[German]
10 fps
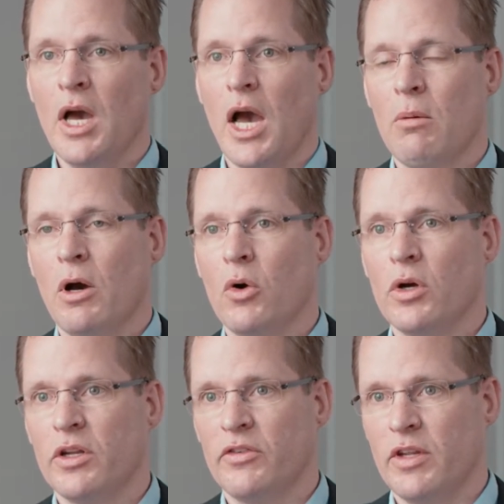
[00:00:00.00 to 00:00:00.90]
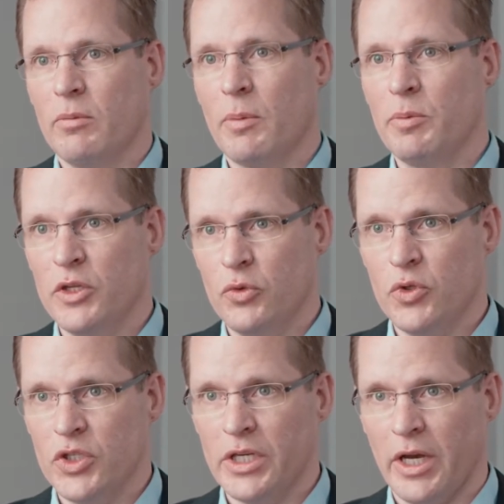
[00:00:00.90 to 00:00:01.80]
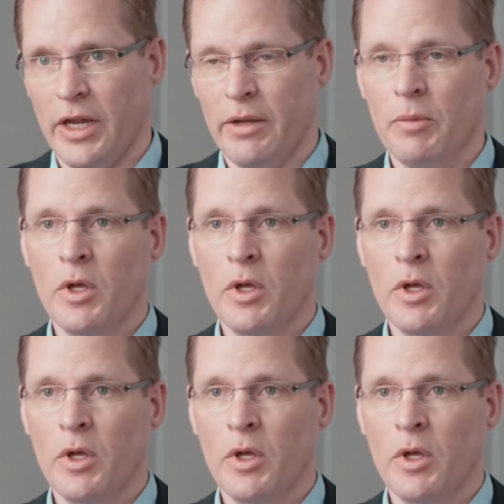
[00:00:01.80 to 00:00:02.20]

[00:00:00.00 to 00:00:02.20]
aber auch in das Thema B2G rein.